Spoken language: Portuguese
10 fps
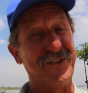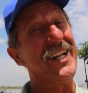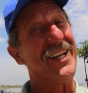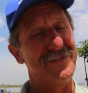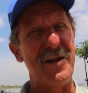Estou
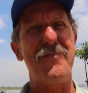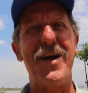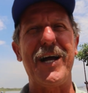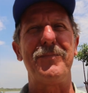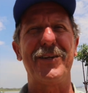dando ele
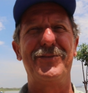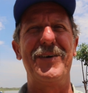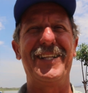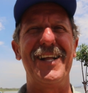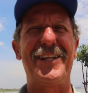para cá para
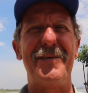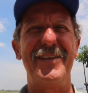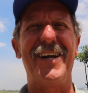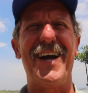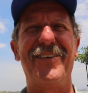tentar
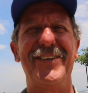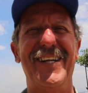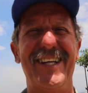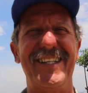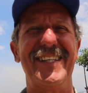brincar com
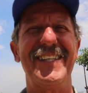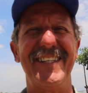ele aqui.